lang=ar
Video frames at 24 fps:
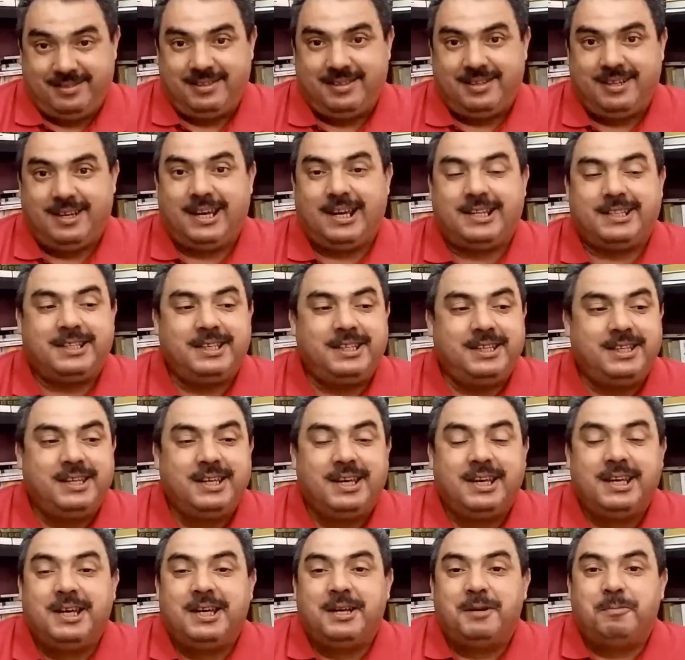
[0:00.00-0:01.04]
هذه
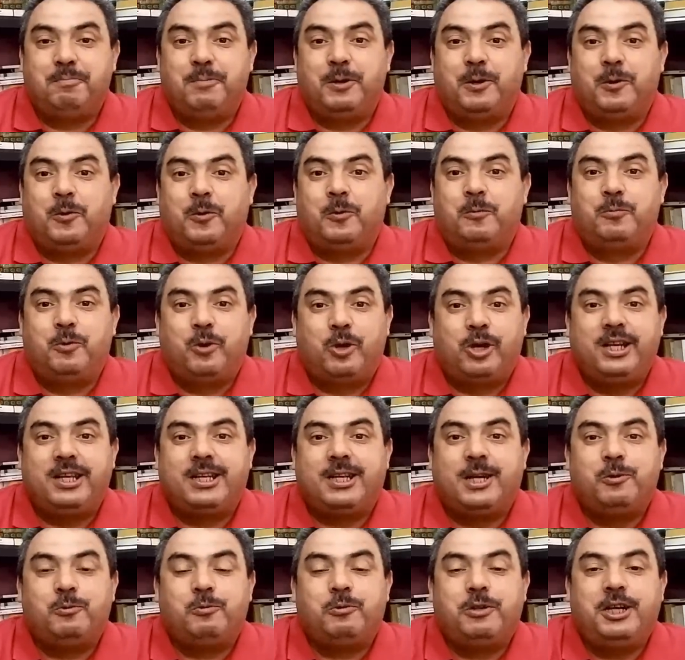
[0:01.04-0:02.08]
من الامور اللي
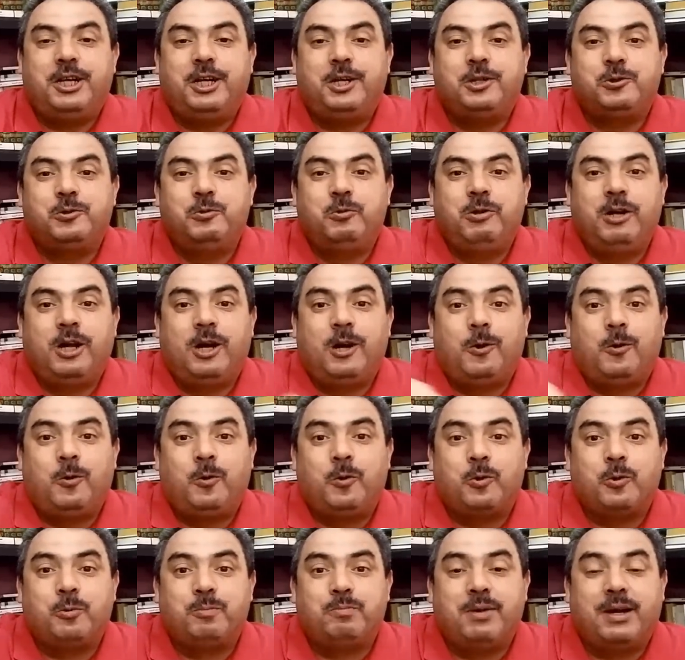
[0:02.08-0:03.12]
كانوا كيحشدوا لها
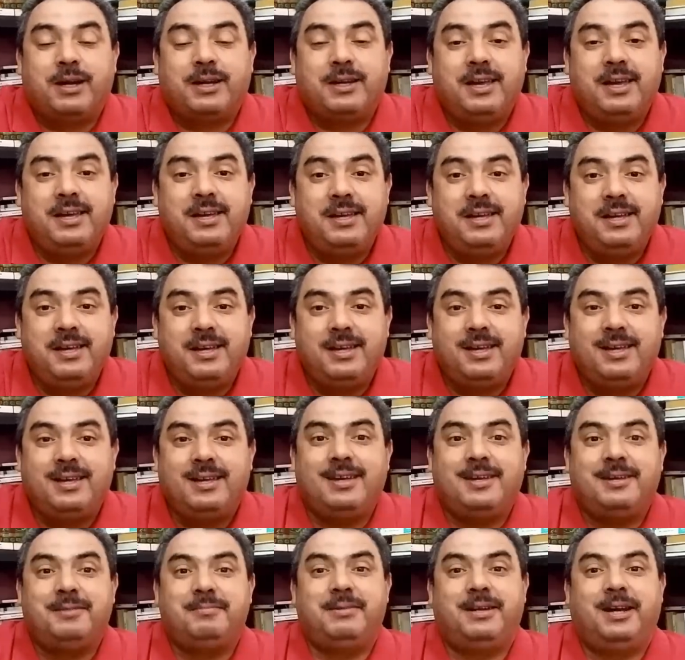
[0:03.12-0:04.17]
اوروبا
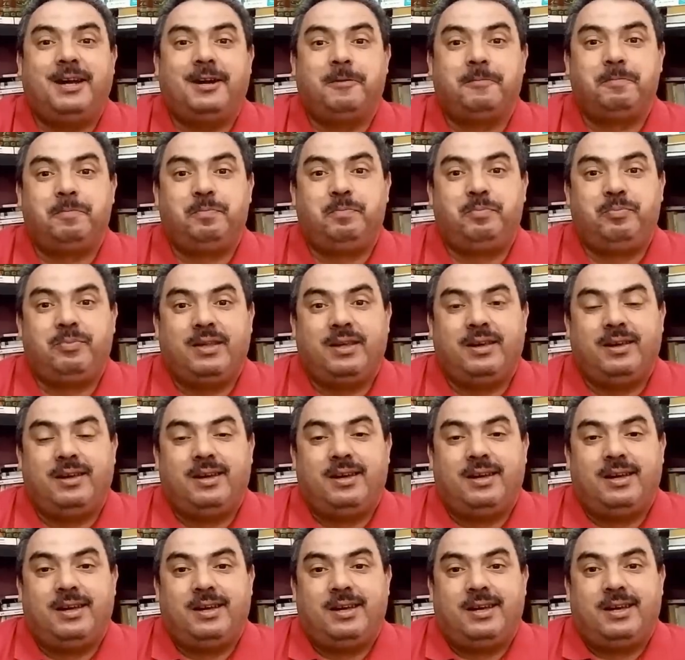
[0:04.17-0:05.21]
كامله
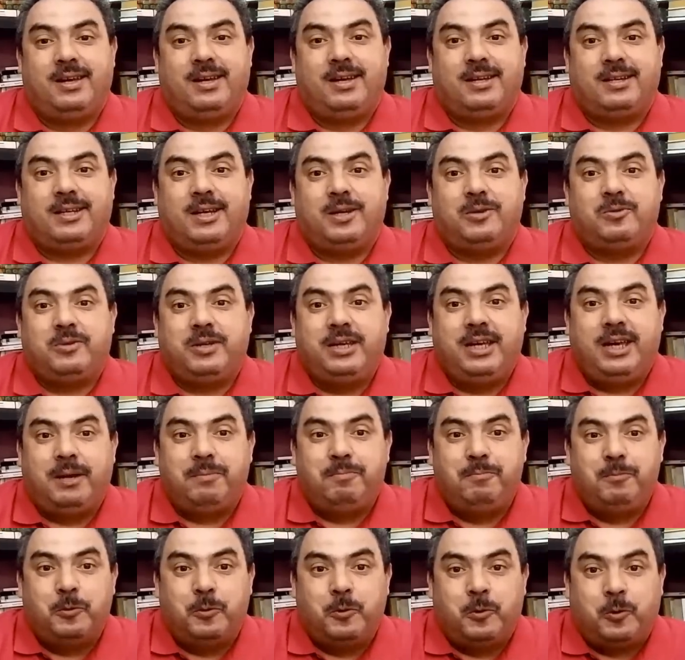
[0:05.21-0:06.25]
كانوا
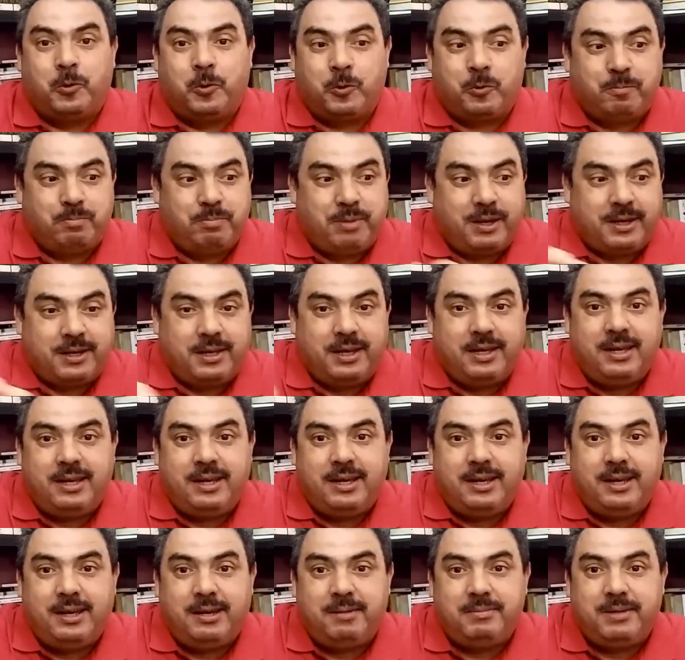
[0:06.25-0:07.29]
كيعبوا اوروبا
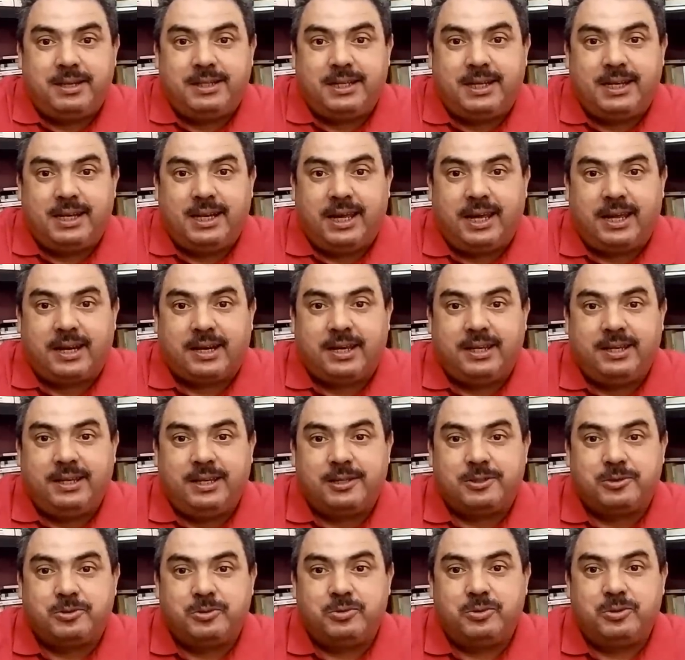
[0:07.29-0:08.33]
كامله ديك
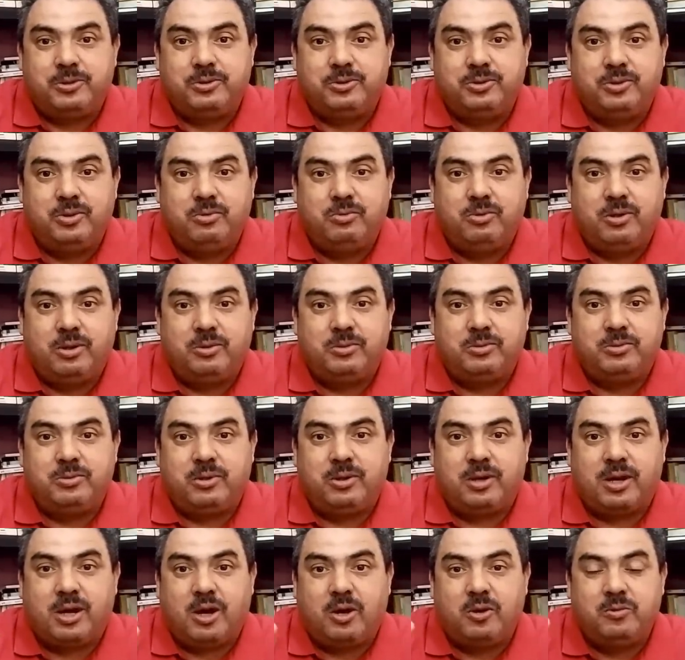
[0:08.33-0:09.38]
العرقيات ودوك الدول ودوك
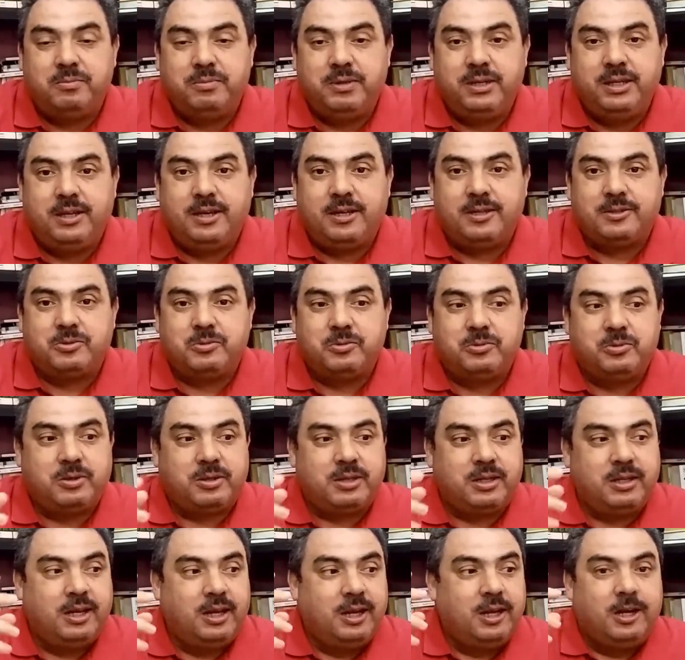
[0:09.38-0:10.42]
القوميات
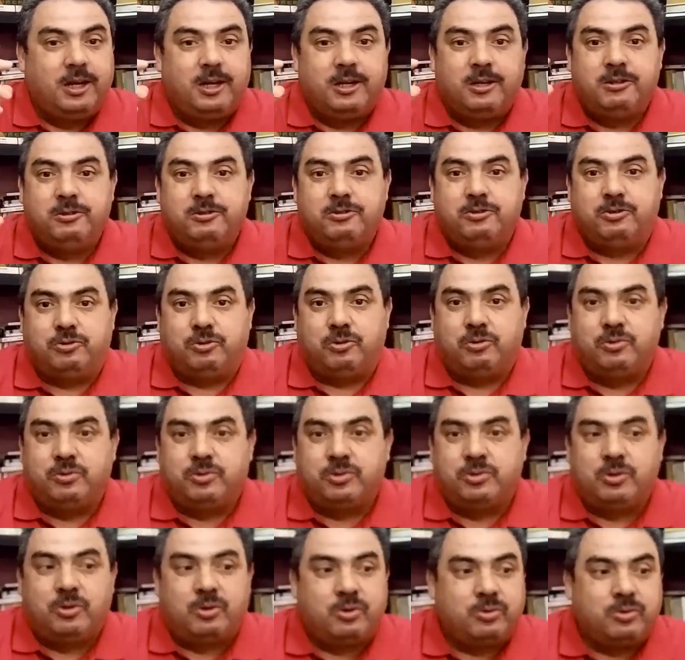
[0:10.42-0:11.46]
ودوك
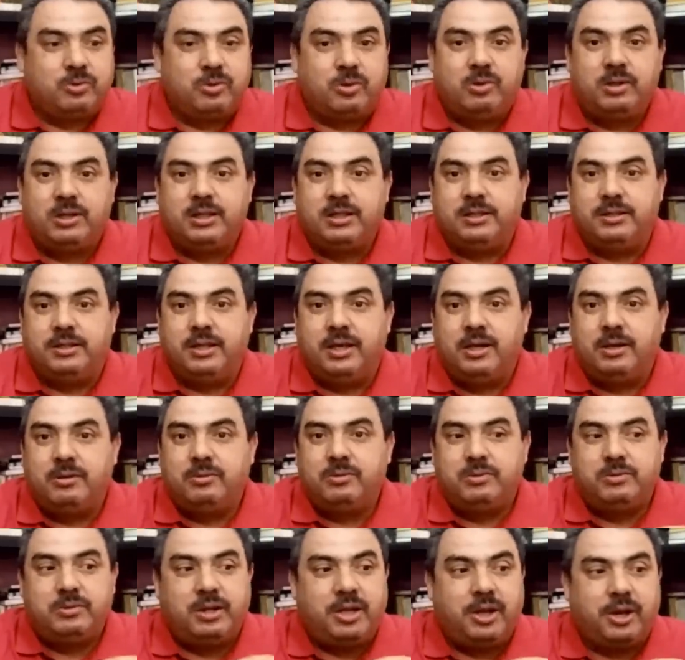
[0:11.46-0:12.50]
الجزر ودوك الكداوي
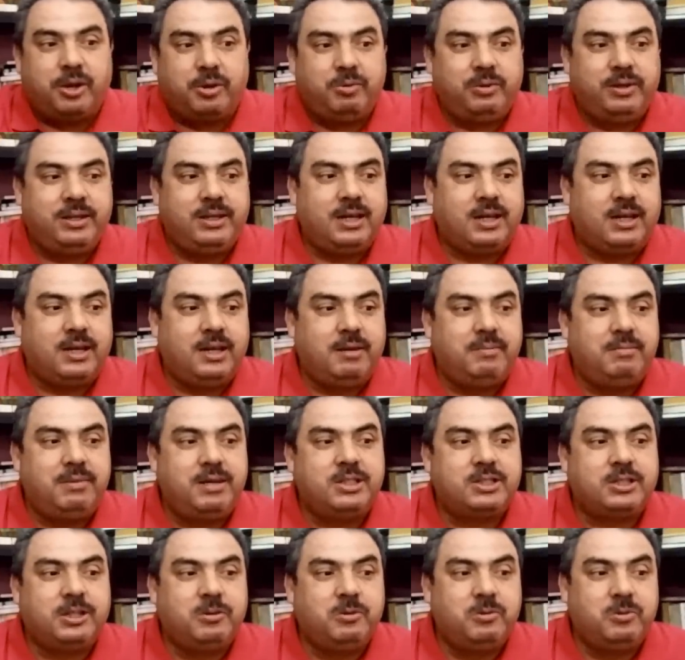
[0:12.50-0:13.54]
ودوك الروينه كامله
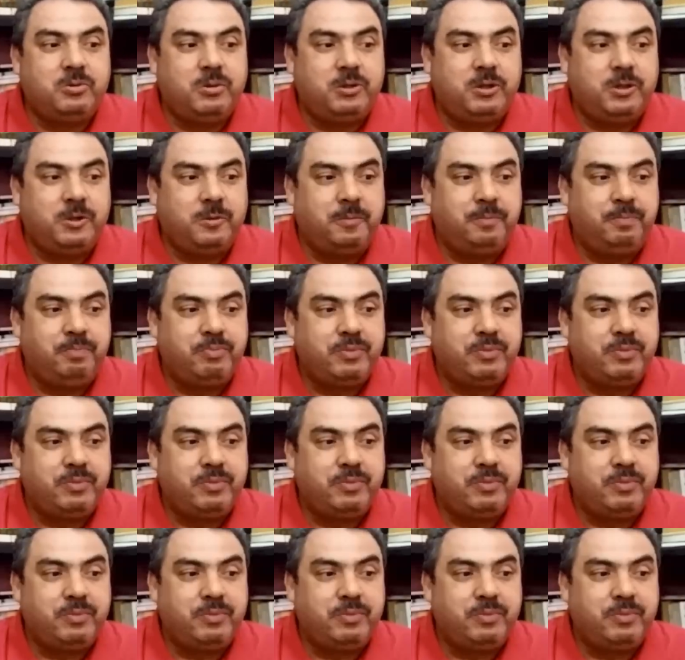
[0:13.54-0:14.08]
اش كيقولوا لهم